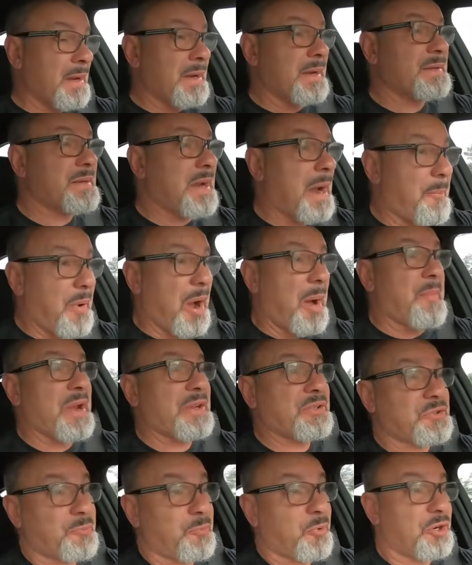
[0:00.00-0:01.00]

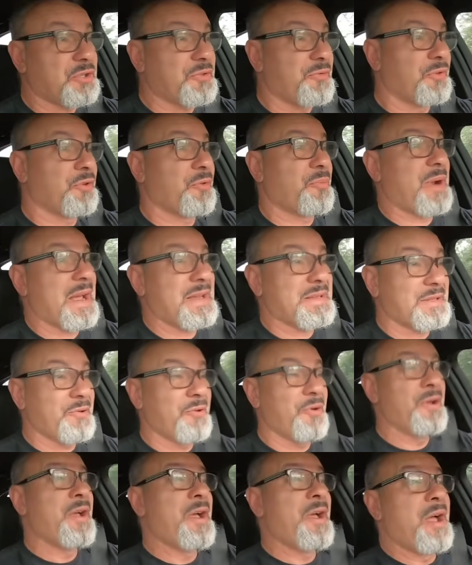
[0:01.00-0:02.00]
Escapamento Esportivo no Brasil.